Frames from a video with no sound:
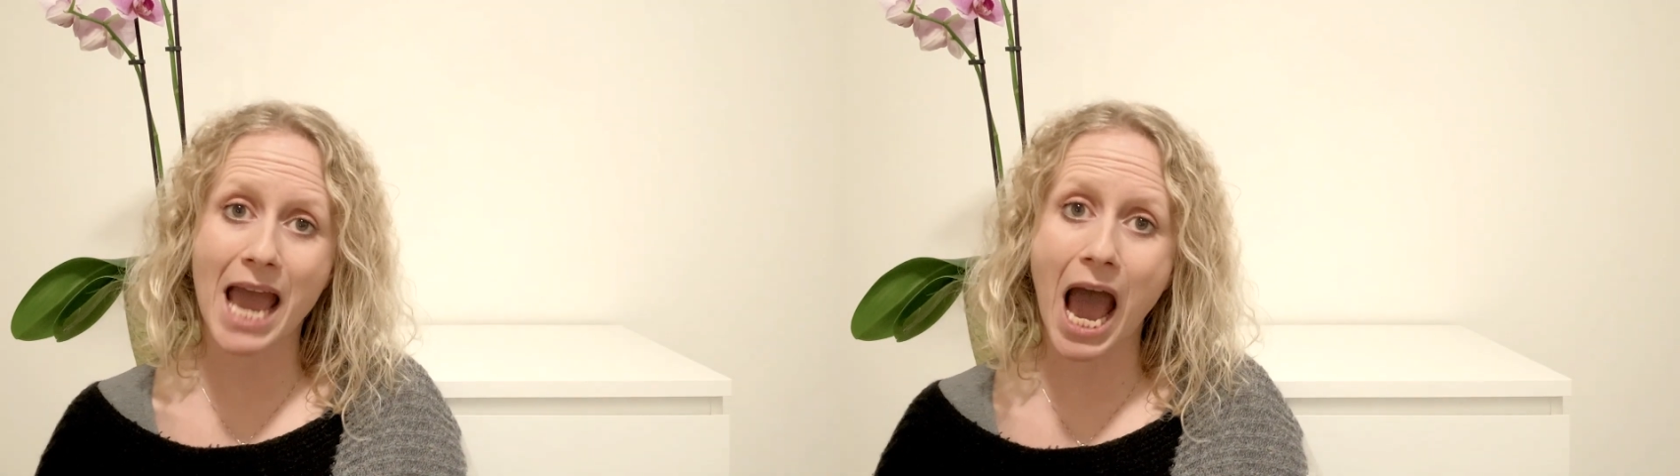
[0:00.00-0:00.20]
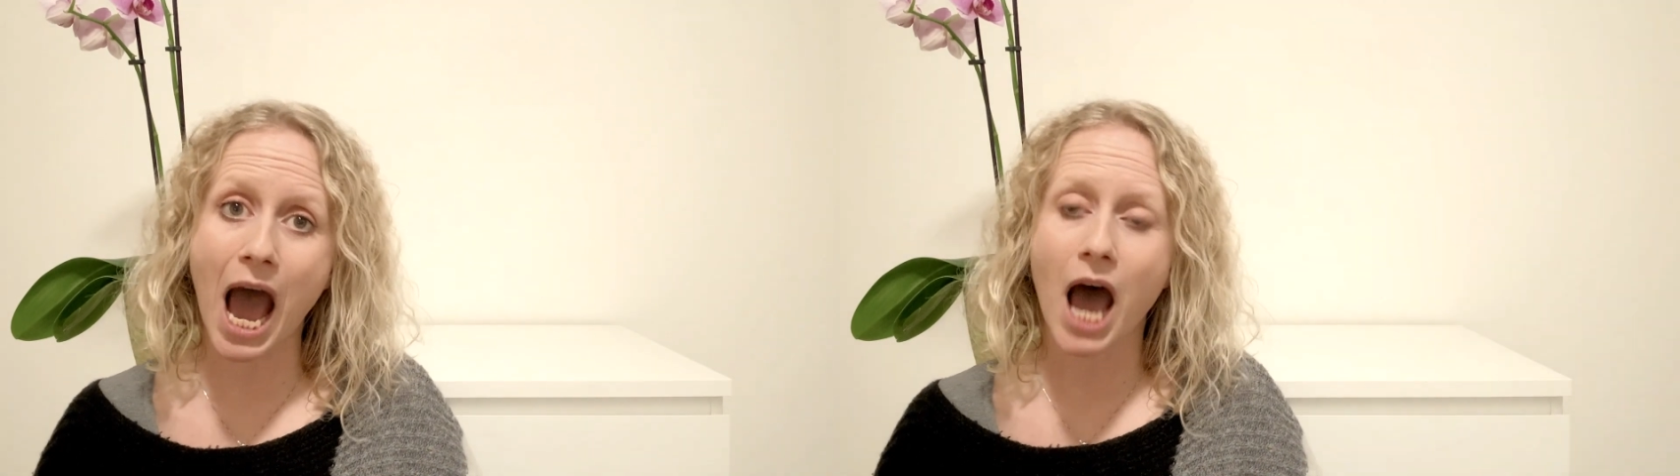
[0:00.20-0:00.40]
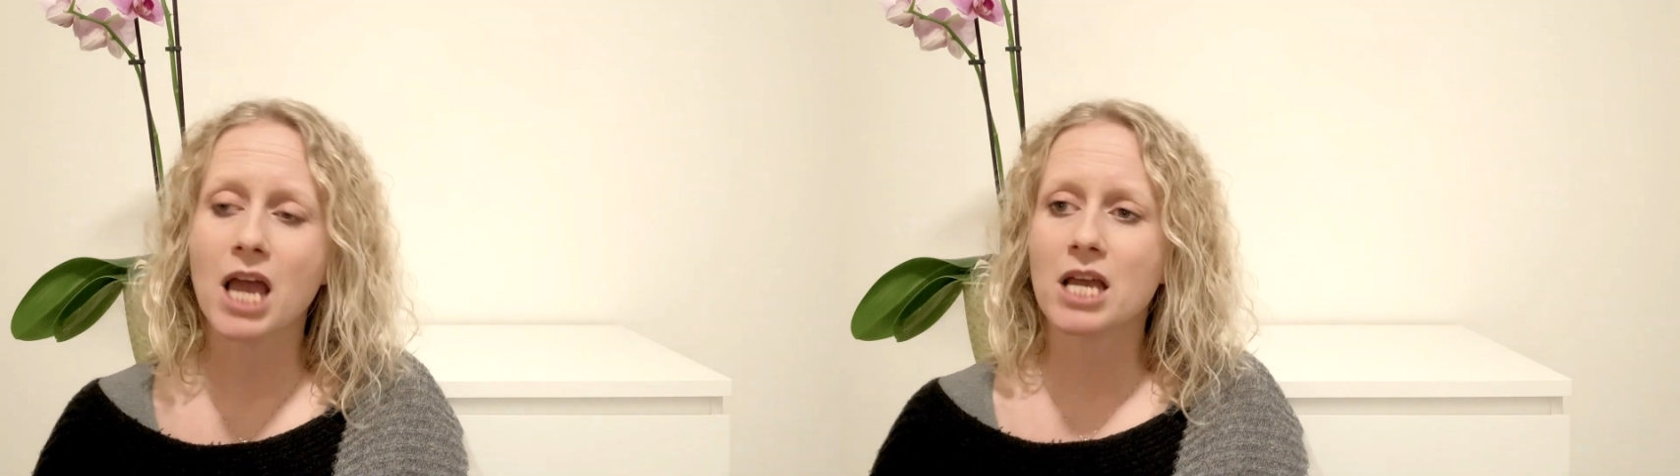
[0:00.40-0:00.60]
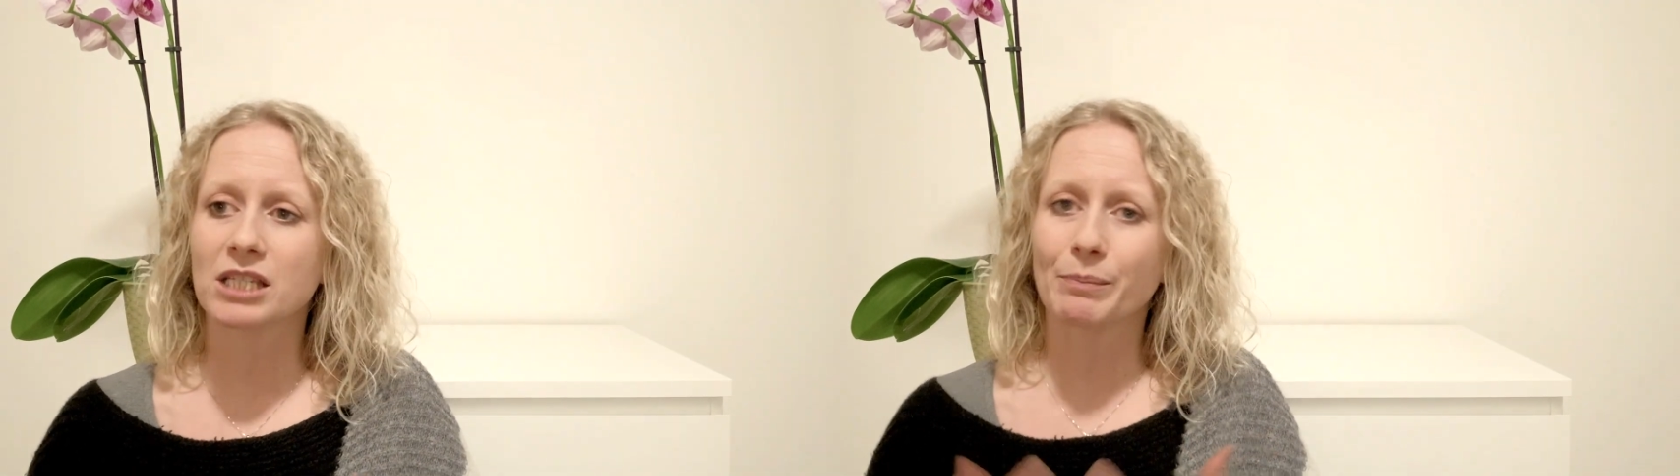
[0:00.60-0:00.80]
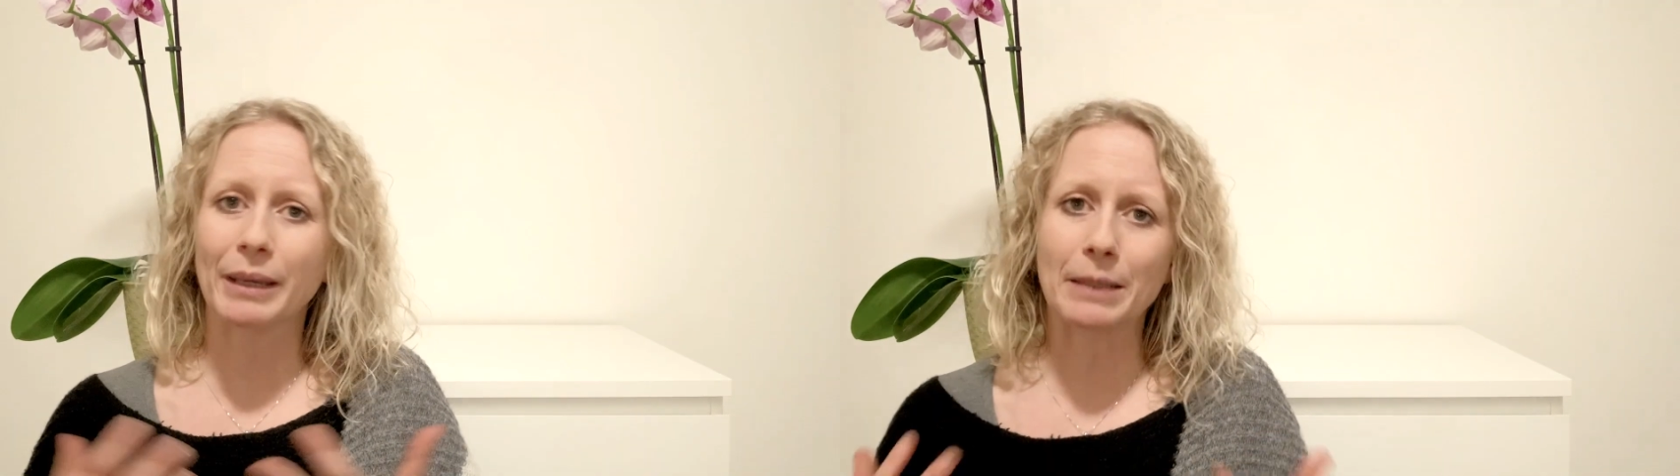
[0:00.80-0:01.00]
a
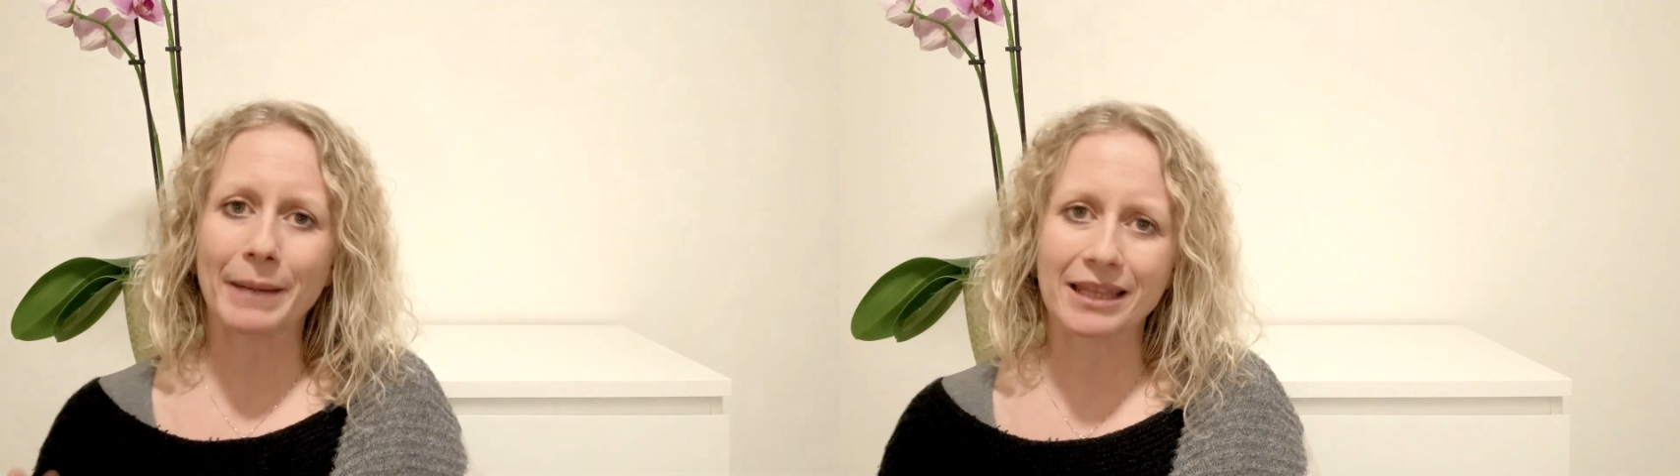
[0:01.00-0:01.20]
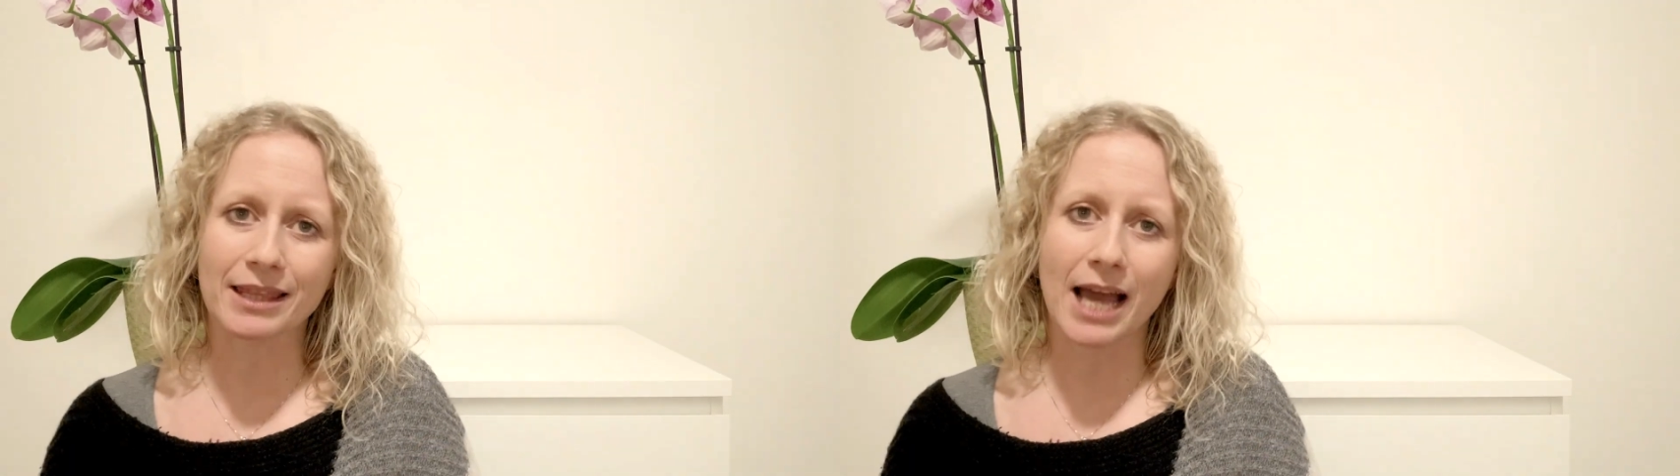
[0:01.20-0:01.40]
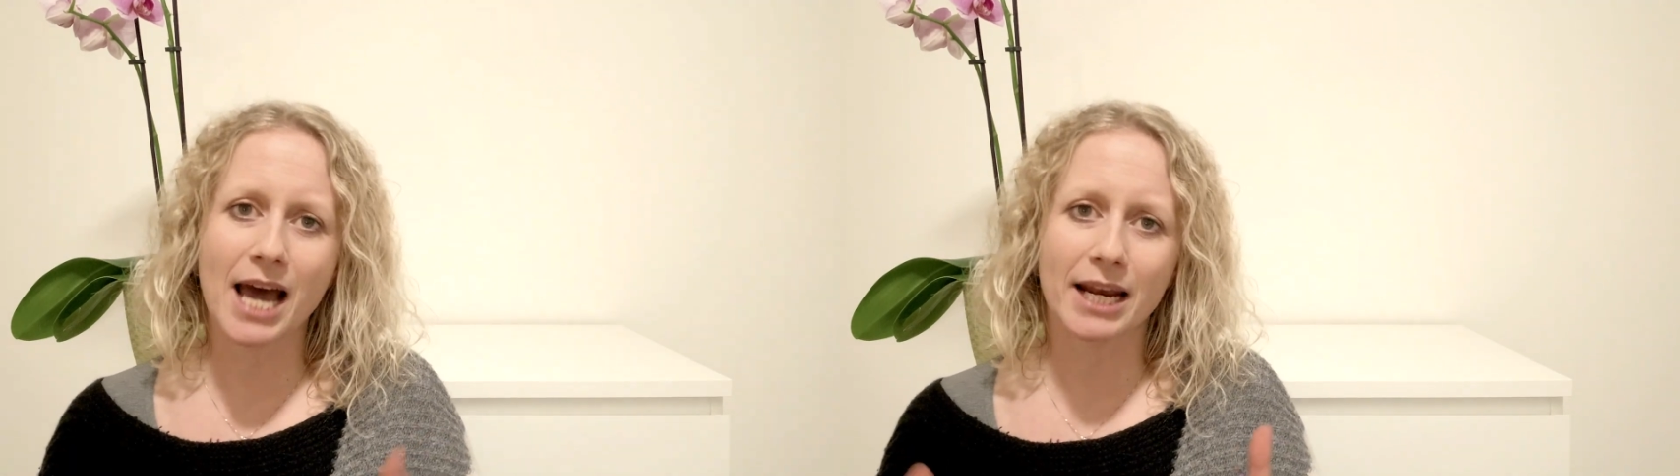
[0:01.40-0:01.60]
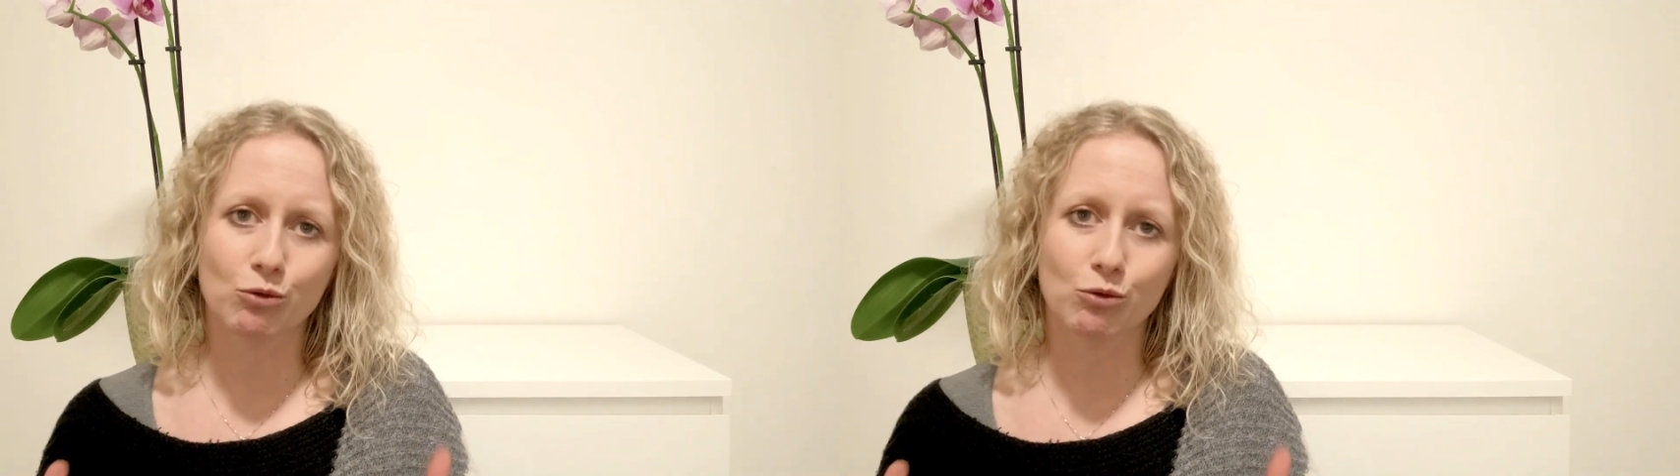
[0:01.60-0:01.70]
sperimentare,